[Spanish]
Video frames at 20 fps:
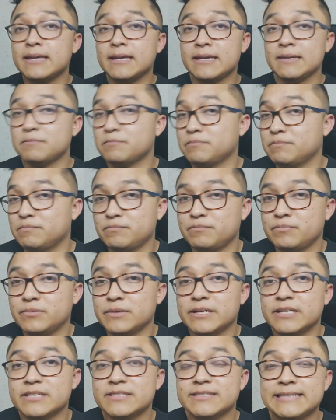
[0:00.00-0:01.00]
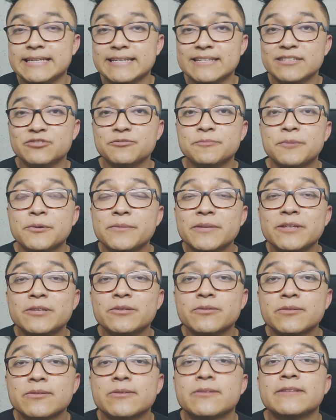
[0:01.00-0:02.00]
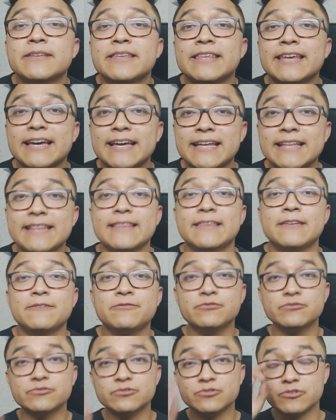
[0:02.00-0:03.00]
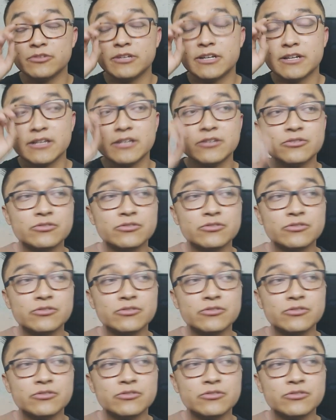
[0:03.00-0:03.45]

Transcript: y pues tienen su momento donde dejan de funcionar.